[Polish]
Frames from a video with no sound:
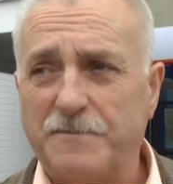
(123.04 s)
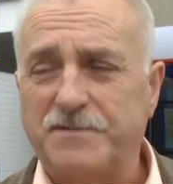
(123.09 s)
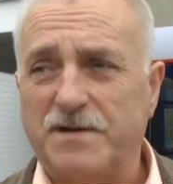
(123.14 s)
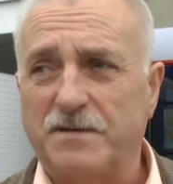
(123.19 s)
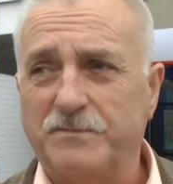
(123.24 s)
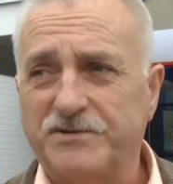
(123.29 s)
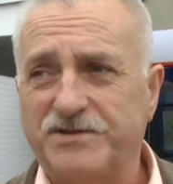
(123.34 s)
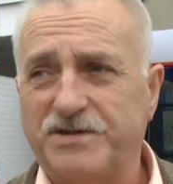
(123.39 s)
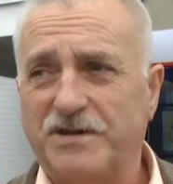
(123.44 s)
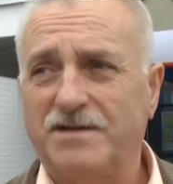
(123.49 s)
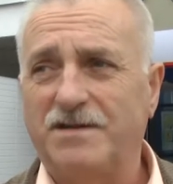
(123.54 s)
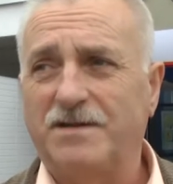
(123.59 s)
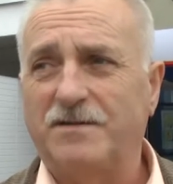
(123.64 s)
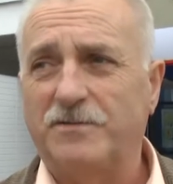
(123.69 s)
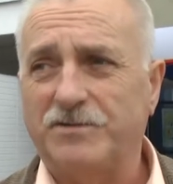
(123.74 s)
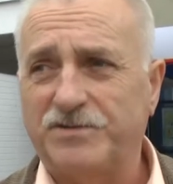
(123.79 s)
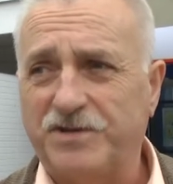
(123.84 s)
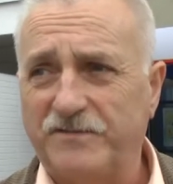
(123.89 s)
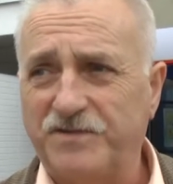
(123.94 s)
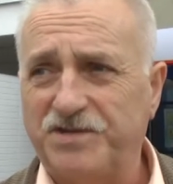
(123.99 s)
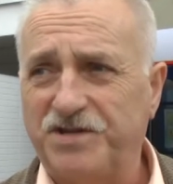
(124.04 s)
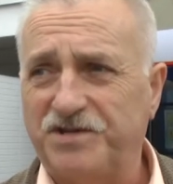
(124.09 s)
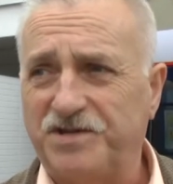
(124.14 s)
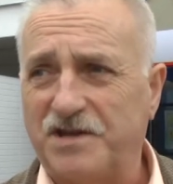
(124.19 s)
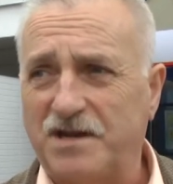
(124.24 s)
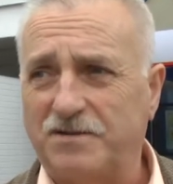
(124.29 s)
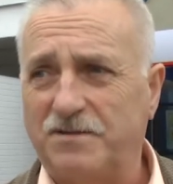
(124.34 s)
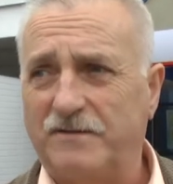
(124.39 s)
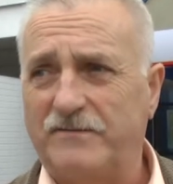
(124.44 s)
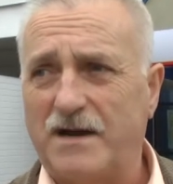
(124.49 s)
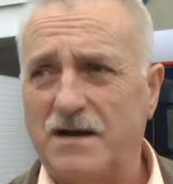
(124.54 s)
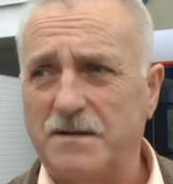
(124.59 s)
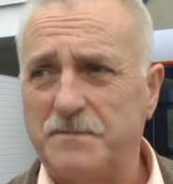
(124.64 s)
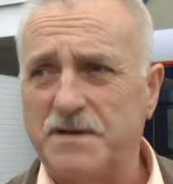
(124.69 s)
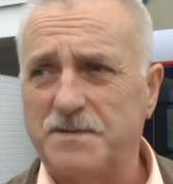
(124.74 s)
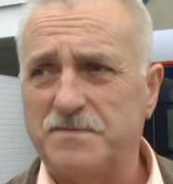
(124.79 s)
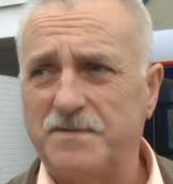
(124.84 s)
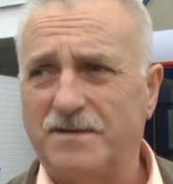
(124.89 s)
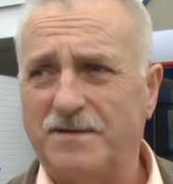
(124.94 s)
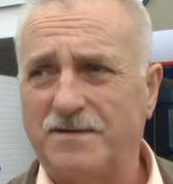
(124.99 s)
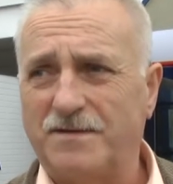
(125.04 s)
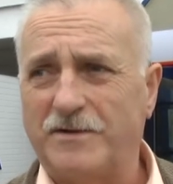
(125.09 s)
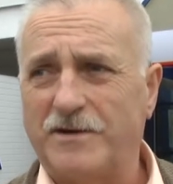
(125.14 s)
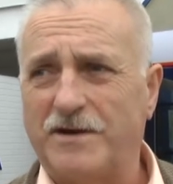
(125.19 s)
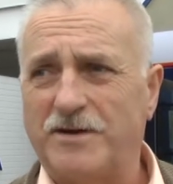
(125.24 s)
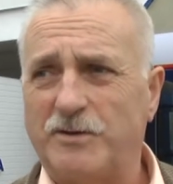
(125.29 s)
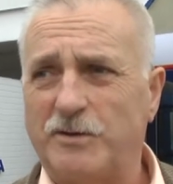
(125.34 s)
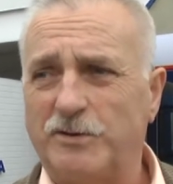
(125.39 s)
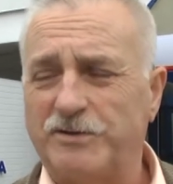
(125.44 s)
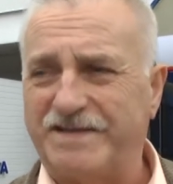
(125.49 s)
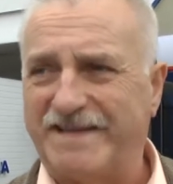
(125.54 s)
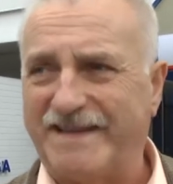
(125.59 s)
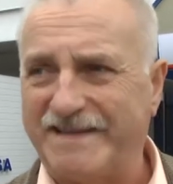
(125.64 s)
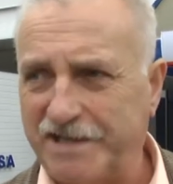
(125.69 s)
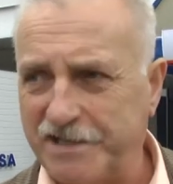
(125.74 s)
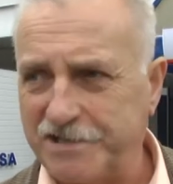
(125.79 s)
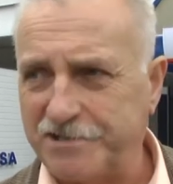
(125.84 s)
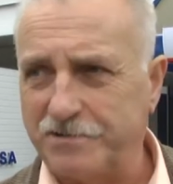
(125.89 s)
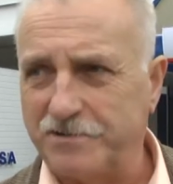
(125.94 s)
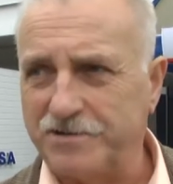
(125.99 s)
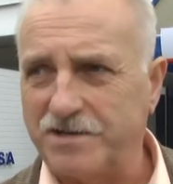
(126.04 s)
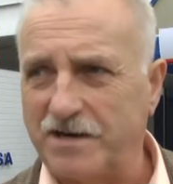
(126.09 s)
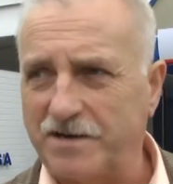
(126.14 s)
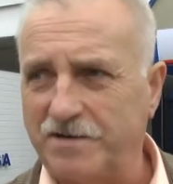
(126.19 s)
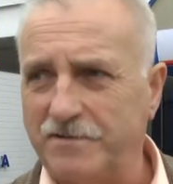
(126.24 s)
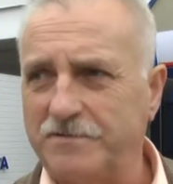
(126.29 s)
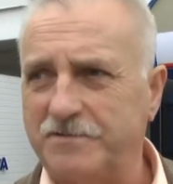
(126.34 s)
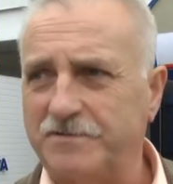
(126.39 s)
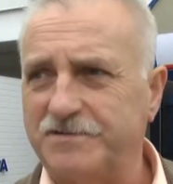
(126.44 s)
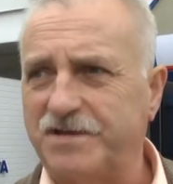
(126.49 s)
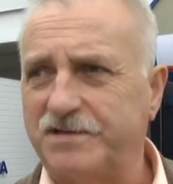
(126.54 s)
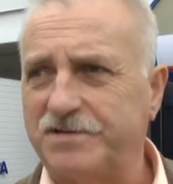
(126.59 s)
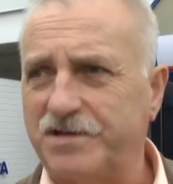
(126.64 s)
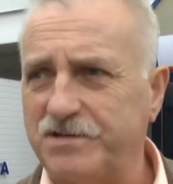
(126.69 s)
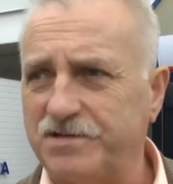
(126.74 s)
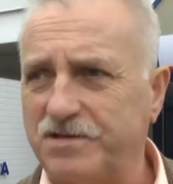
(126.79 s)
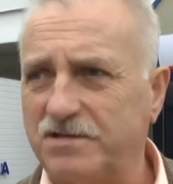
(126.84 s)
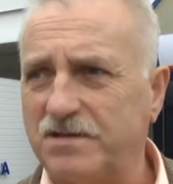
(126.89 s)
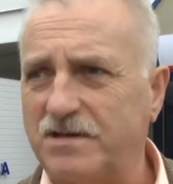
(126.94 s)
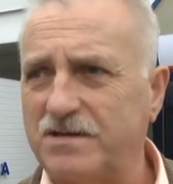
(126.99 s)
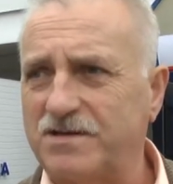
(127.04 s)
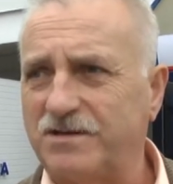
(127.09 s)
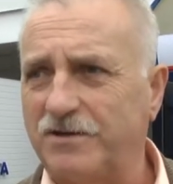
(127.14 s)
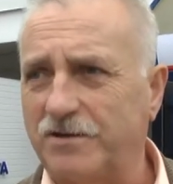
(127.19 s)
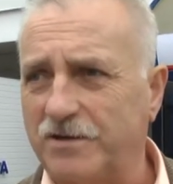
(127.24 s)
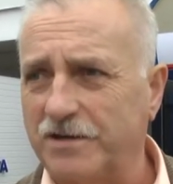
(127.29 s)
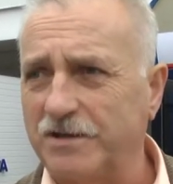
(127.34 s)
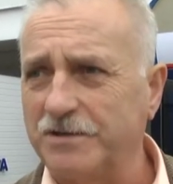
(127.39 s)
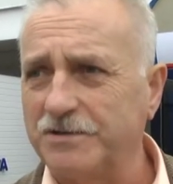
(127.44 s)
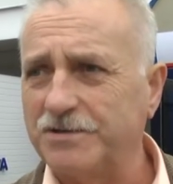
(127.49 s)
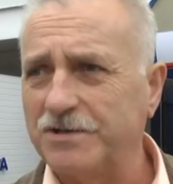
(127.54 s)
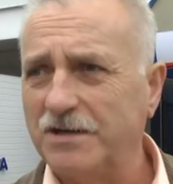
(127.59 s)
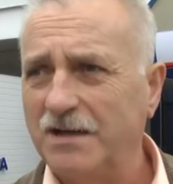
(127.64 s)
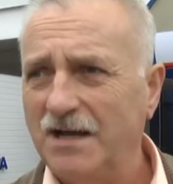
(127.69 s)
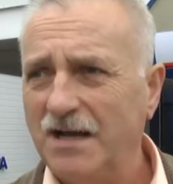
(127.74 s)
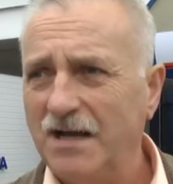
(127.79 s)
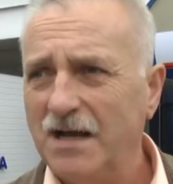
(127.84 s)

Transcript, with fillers: przymuszeni, oczywiście traktowalibyśmy to jako ostateczność, jako ostateczny nasz oręż,